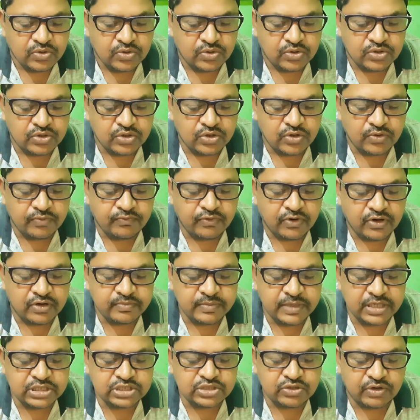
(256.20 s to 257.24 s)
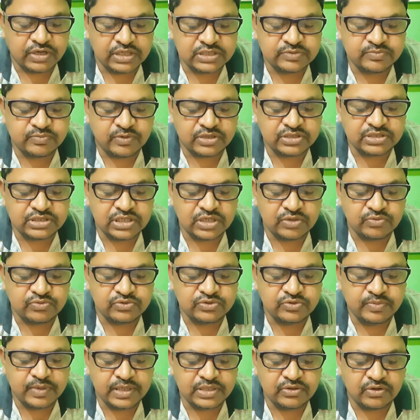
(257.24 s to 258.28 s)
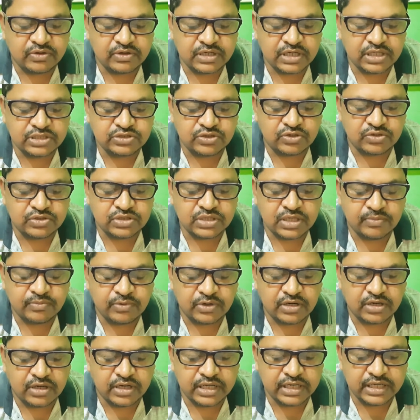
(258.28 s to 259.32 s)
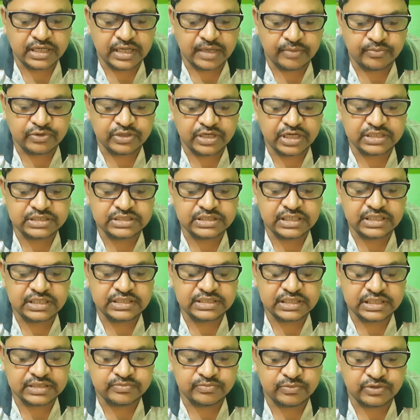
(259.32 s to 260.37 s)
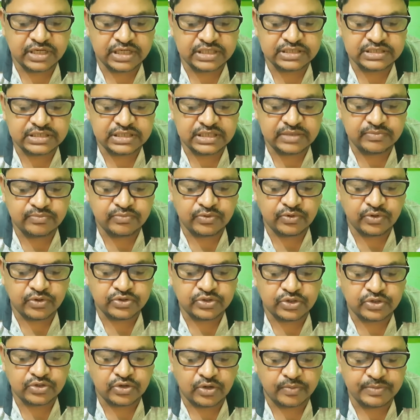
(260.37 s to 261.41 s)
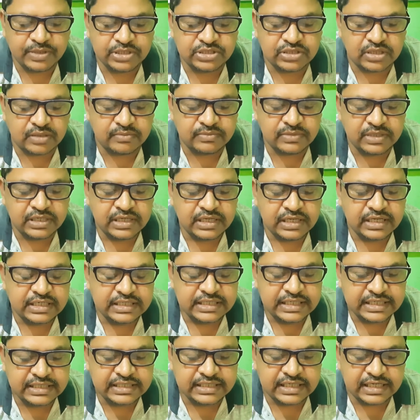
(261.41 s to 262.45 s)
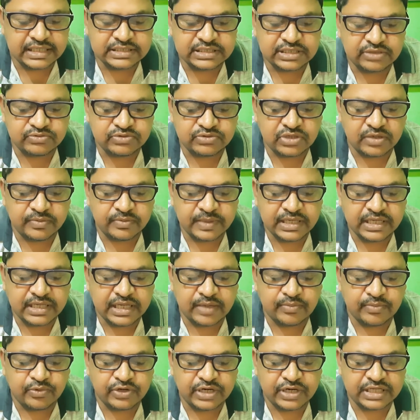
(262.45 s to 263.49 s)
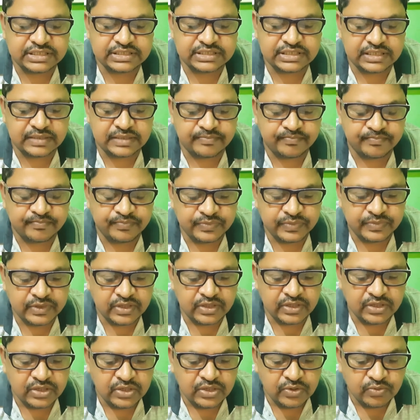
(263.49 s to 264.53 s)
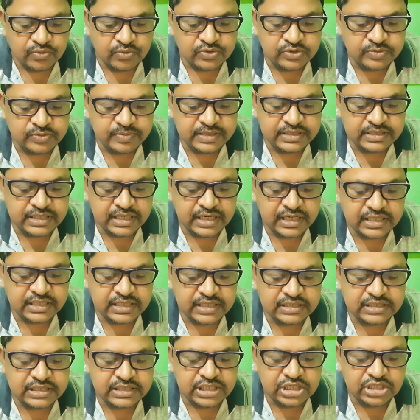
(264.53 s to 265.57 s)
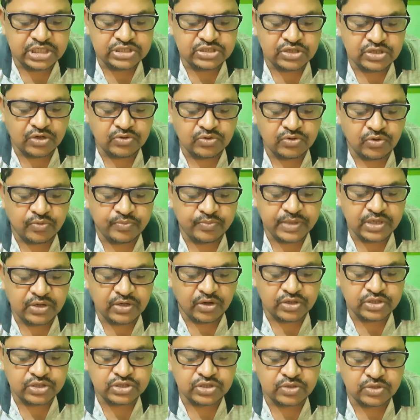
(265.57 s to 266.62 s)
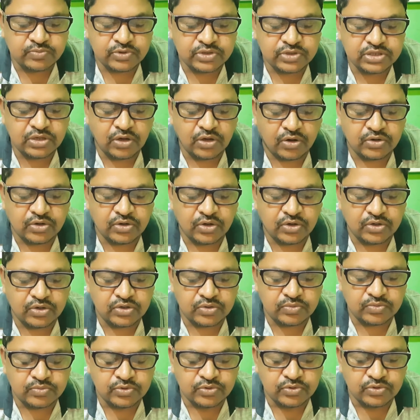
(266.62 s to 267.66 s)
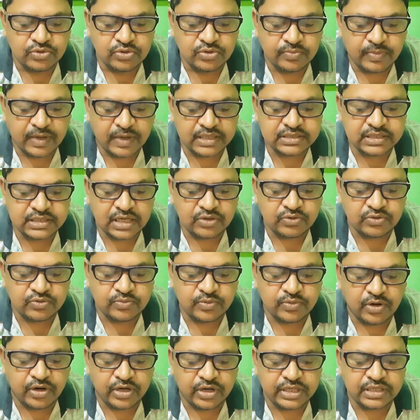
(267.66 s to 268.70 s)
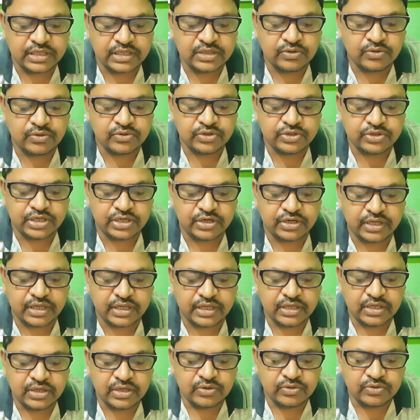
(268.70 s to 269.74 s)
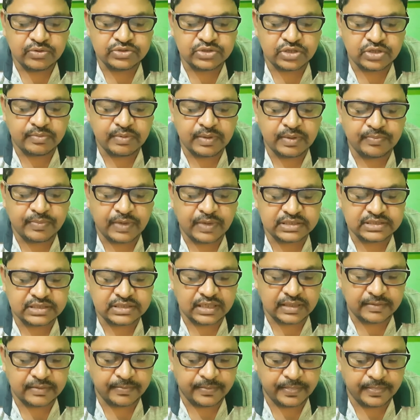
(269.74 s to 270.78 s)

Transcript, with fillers: ক্লোরোফর্মের সংস্পর্শে উদ্ভিদ অঙ্গে চলনকে বলা হয় কেমোনাস্টি সিসমোনাস্টি ফটোট্রপিজম নিকিনাস্টি উত্তর হবে কেমোনাস্টি উদ্ভিদের একটি তীর্যক অভিকর্ষবর্তী অঙ্গ হল মূল পাতা উভয়ই কোনটি নয় উত্তর হবে পাতা